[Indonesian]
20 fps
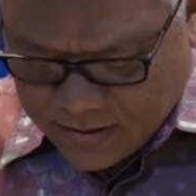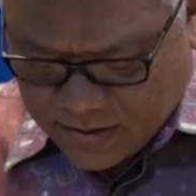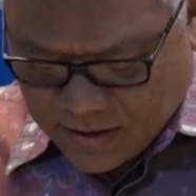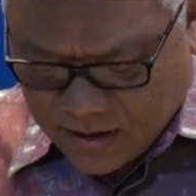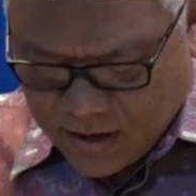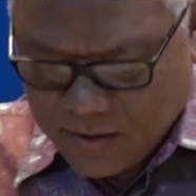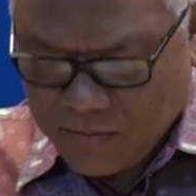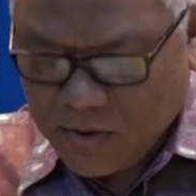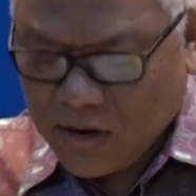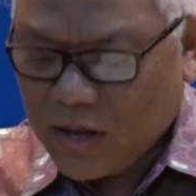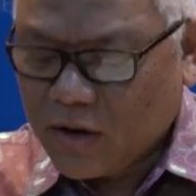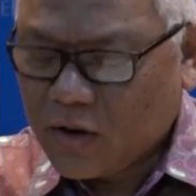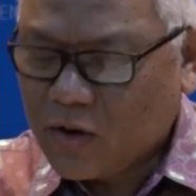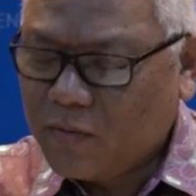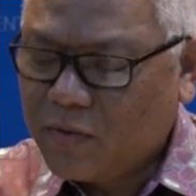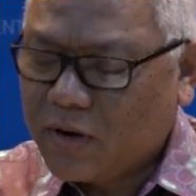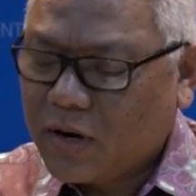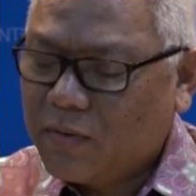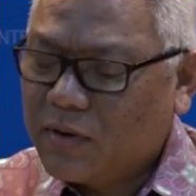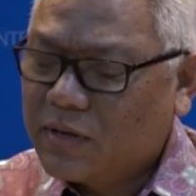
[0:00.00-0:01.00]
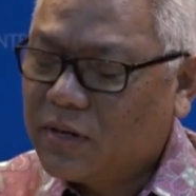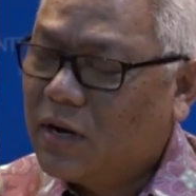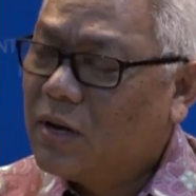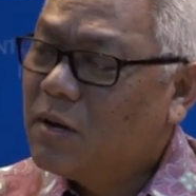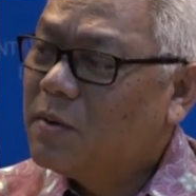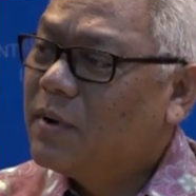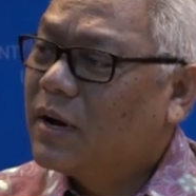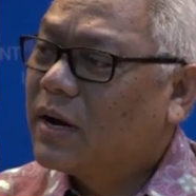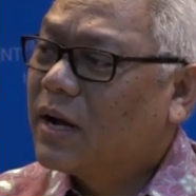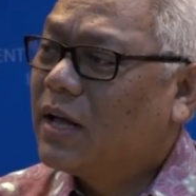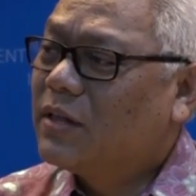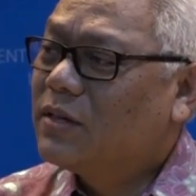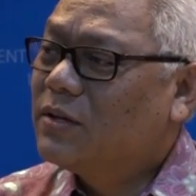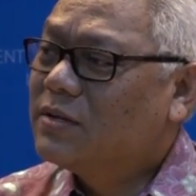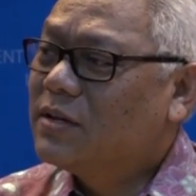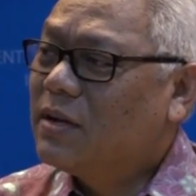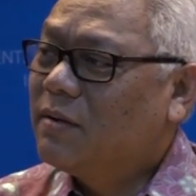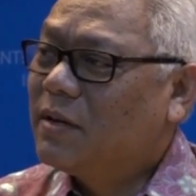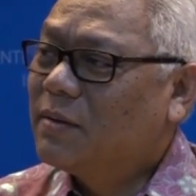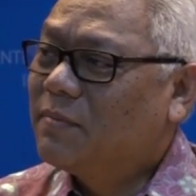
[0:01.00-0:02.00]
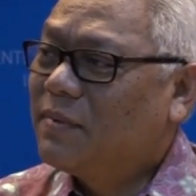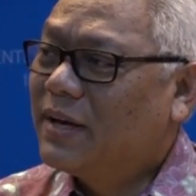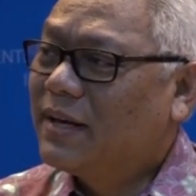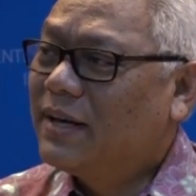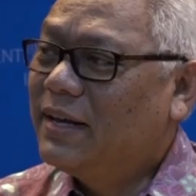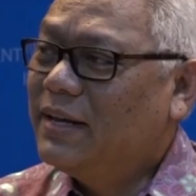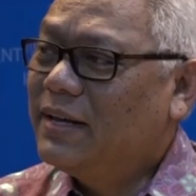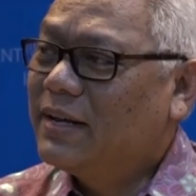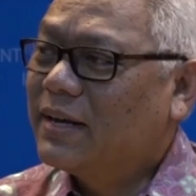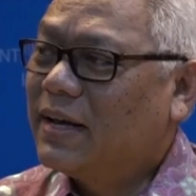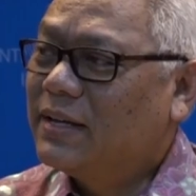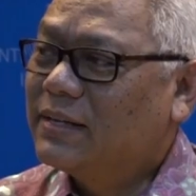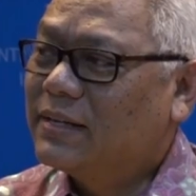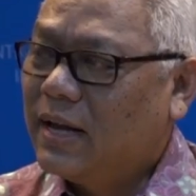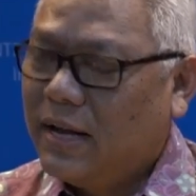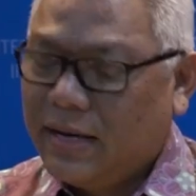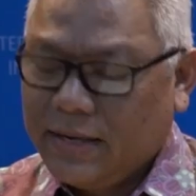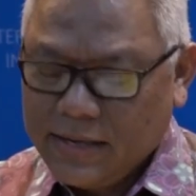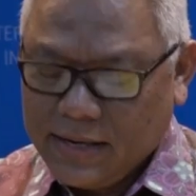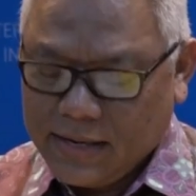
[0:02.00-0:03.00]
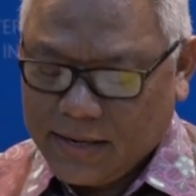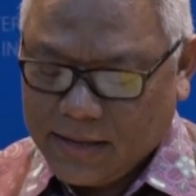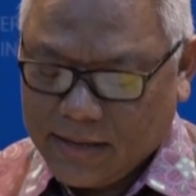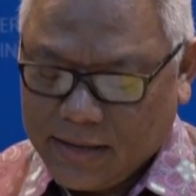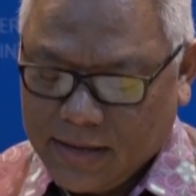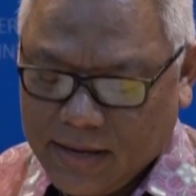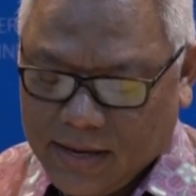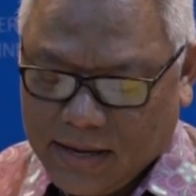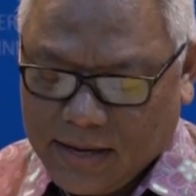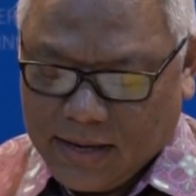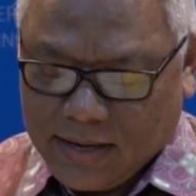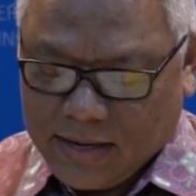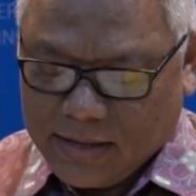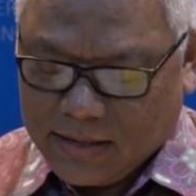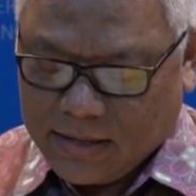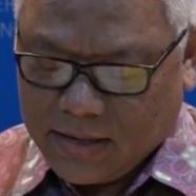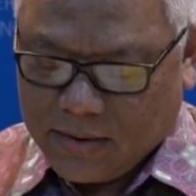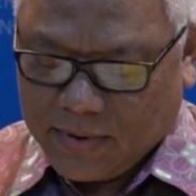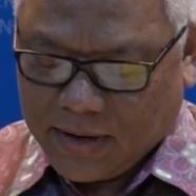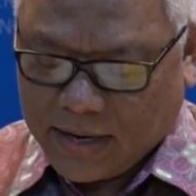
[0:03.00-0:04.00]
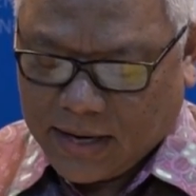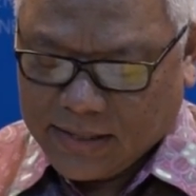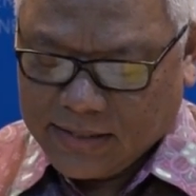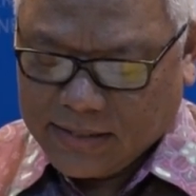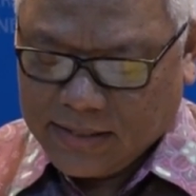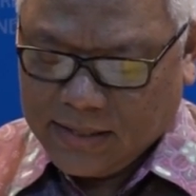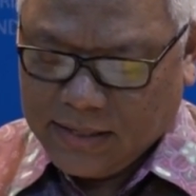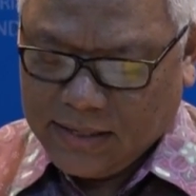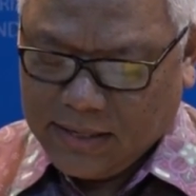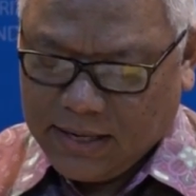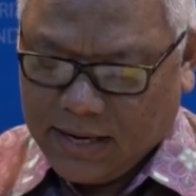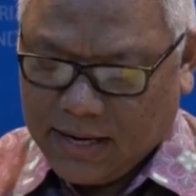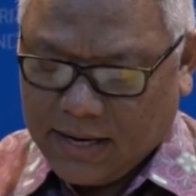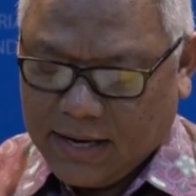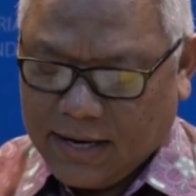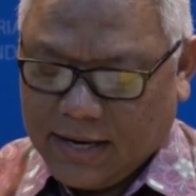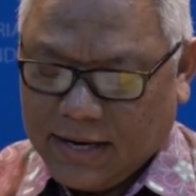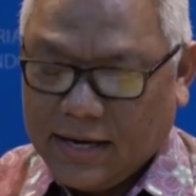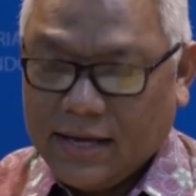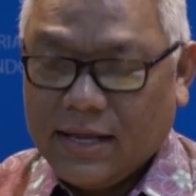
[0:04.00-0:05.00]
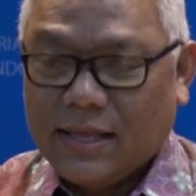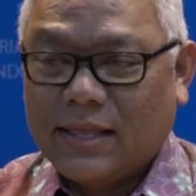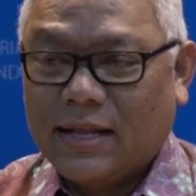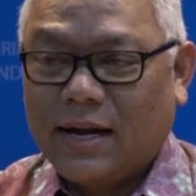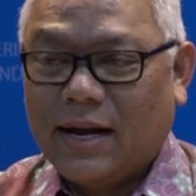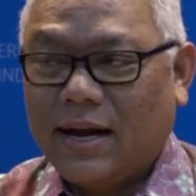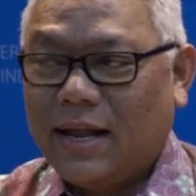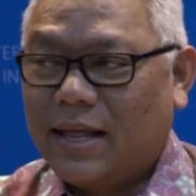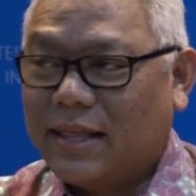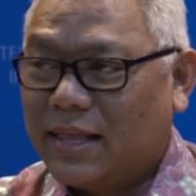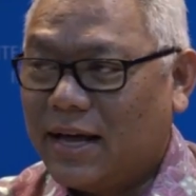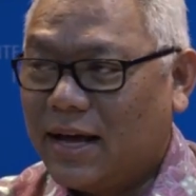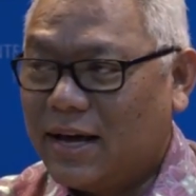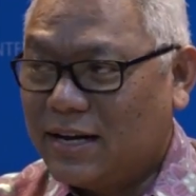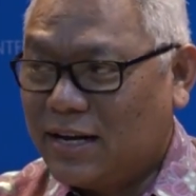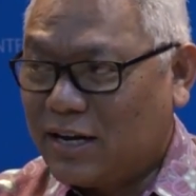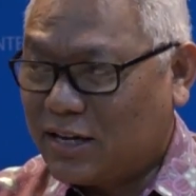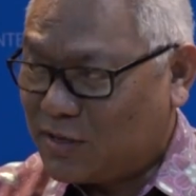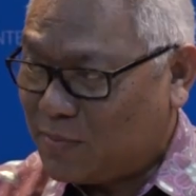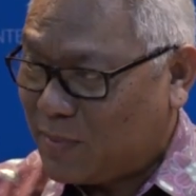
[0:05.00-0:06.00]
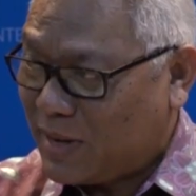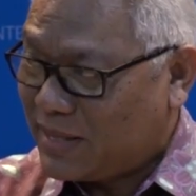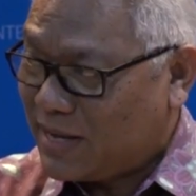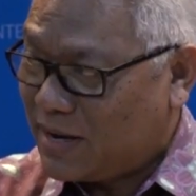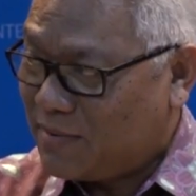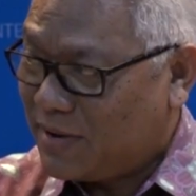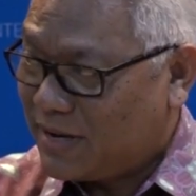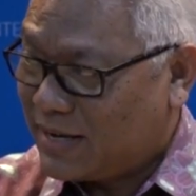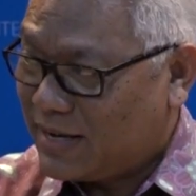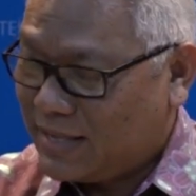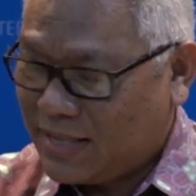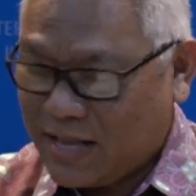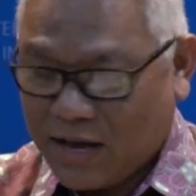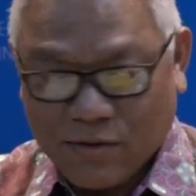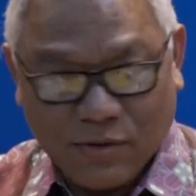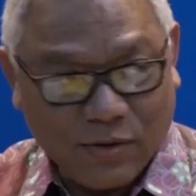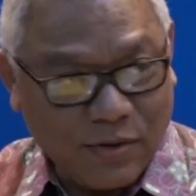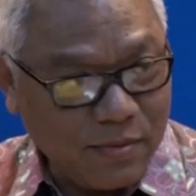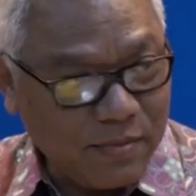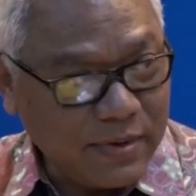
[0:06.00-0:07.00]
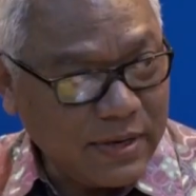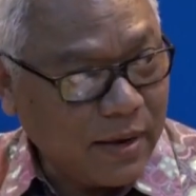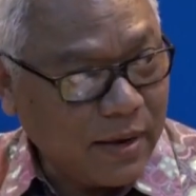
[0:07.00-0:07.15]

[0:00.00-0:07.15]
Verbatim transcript: Assalamualaikum warahmatullahi wabarakatuh. Selamat pagi sekalian. Terima kasih uh, telah datang di kesempatan bagi kita untuk